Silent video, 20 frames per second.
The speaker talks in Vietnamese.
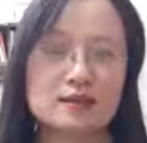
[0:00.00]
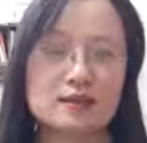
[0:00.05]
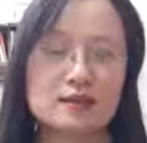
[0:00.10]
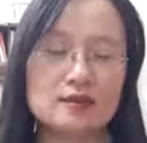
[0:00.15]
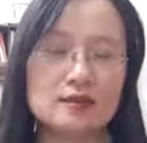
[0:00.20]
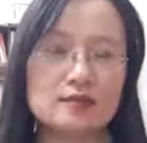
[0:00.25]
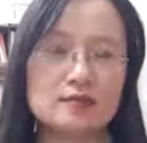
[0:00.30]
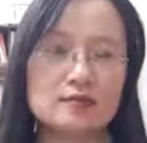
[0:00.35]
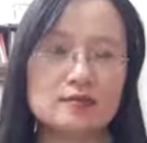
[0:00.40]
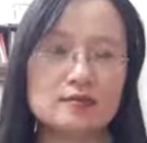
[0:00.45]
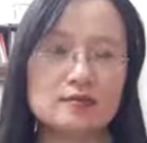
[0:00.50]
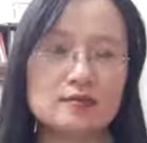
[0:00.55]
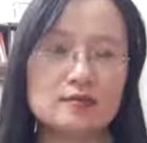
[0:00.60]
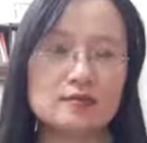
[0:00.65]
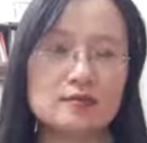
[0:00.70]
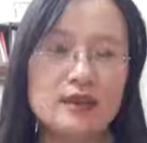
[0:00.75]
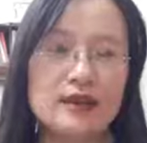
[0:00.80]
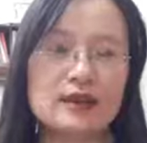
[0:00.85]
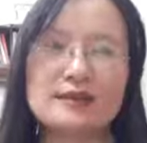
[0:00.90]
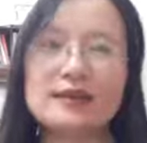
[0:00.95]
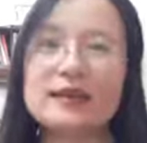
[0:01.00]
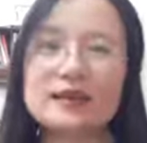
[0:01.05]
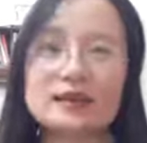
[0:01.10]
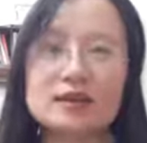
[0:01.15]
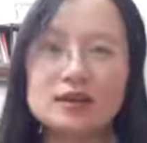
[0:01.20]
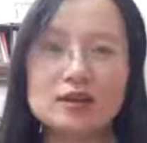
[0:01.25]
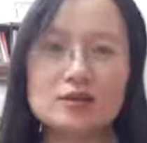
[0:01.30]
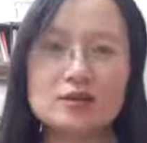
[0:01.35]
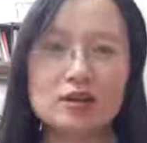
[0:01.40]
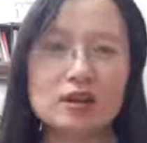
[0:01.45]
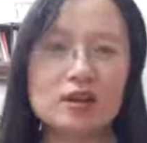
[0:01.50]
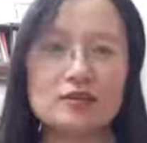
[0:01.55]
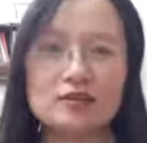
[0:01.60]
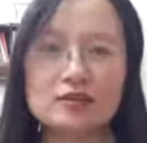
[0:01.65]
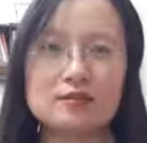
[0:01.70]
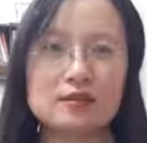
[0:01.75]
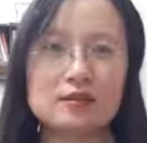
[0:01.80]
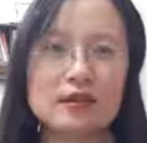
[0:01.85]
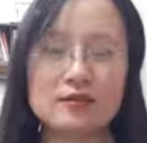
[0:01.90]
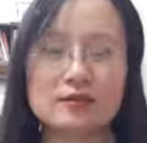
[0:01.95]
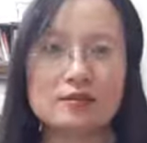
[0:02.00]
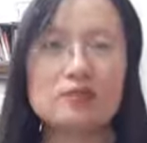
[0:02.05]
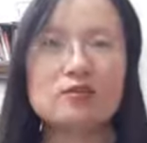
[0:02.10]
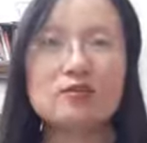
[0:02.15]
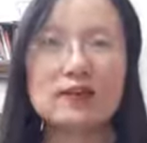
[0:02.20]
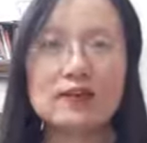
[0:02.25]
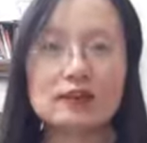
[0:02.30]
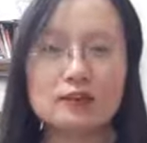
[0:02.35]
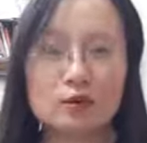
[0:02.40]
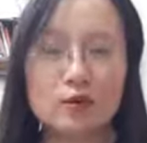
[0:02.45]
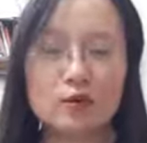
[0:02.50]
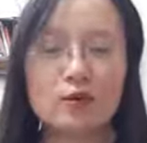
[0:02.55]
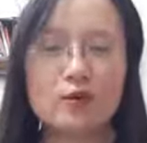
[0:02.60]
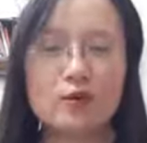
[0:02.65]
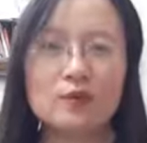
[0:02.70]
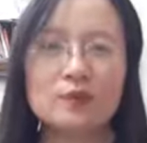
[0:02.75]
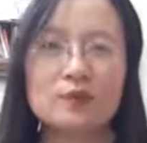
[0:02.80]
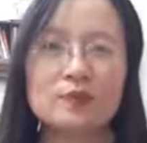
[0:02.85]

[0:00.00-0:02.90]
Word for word: à, bạn ghét cái người đó thì bạn chỉ có ghét thôi